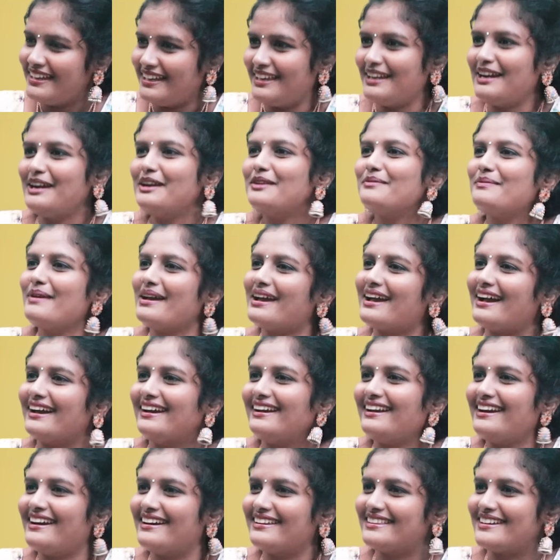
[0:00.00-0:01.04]
இரண்டுமே
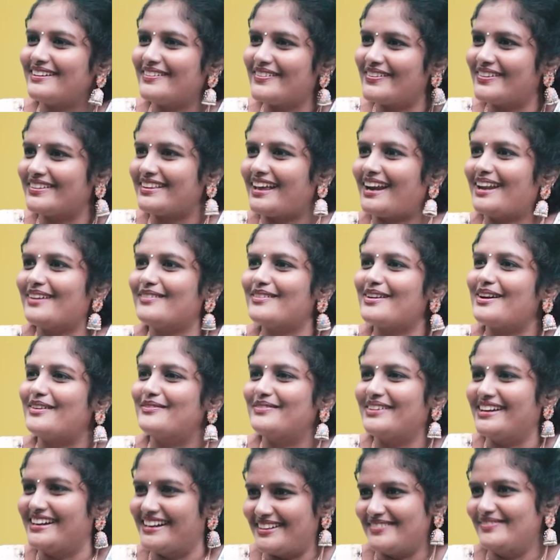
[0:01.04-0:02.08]
கையில எடுத்த ஒரு தலைவர்
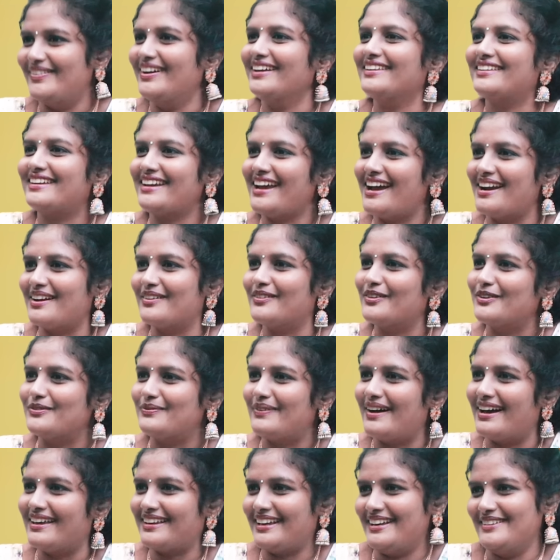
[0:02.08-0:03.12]
அப்படின்ற மாதிரியான ஒரு
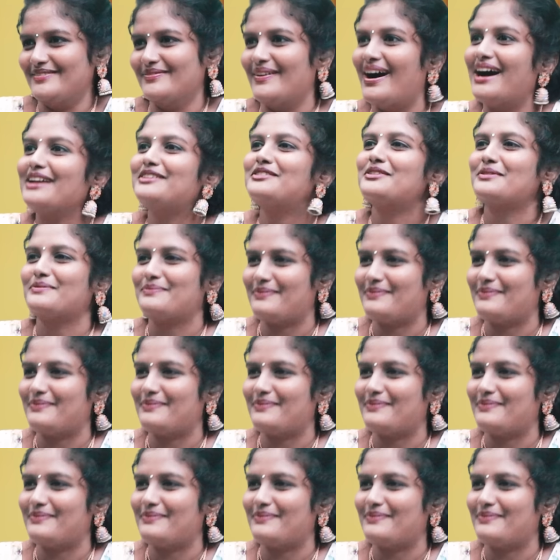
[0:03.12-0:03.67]
பாதையை மாற்று